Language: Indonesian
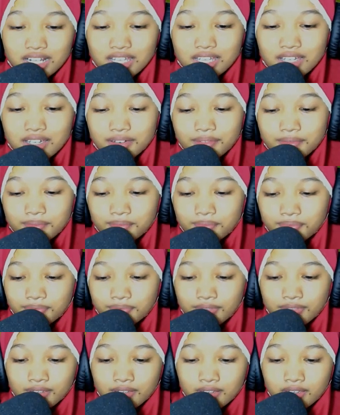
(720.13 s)
nggak salah ya.
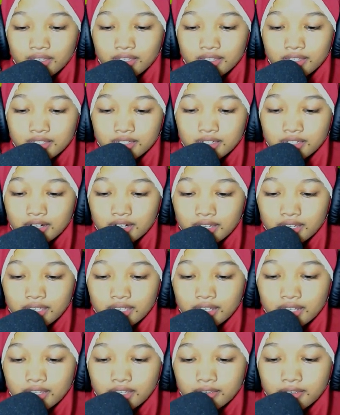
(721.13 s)
Ya,
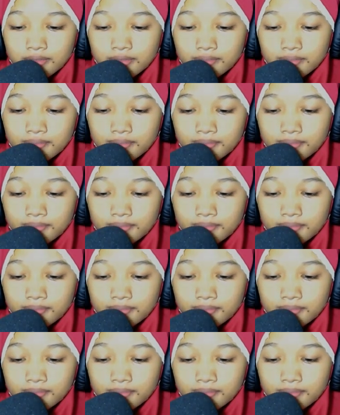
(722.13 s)
sekarang ini.